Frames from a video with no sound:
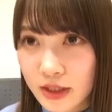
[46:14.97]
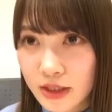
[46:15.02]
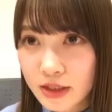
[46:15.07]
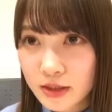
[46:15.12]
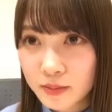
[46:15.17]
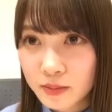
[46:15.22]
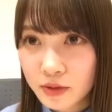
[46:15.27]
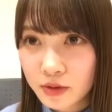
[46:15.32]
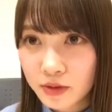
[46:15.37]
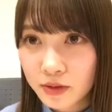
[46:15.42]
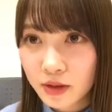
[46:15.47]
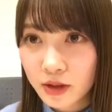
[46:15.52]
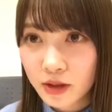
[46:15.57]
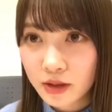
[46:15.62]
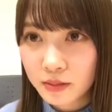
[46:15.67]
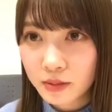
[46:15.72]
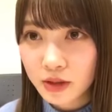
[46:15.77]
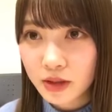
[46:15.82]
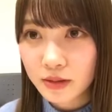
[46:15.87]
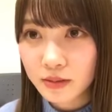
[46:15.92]
エジプト
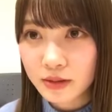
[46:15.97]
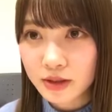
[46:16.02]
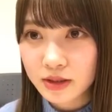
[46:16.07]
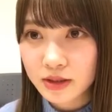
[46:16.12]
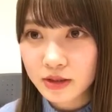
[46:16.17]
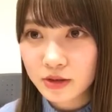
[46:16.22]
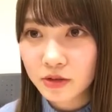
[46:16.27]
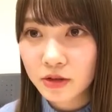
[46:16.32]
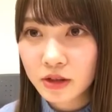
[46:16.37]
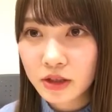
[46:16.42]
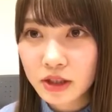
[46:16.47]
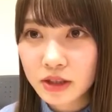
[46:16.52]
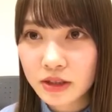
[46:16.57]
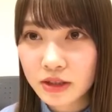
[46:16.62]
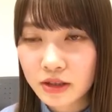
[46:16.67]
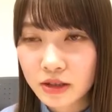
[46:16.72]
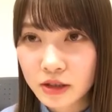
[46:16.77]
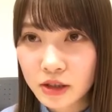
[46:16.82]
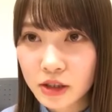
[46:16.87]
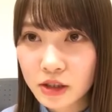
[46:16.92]
から見てます。これは
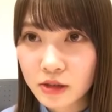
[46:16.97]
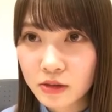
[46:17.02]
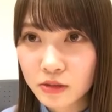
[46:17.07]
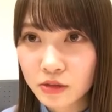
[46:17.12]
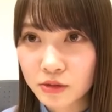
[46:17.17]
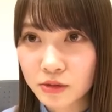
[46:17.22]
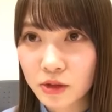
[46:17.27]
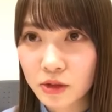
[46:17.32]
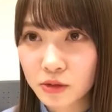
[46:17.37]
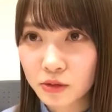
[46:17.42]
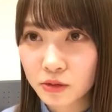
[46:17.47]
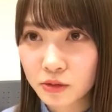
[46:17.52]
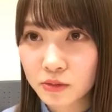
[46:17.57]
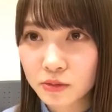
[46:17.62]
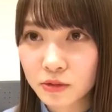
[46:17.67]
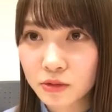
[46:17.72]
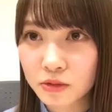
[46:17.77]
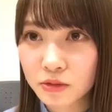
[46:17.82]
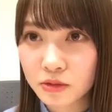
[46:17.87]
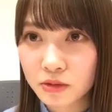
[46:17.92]
絶対に嘘だと
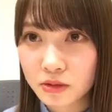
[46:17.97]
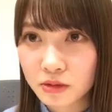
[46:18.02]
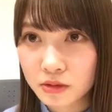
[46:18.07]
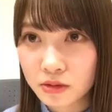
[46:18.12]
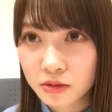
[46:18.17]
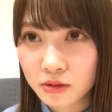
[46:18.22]
思う。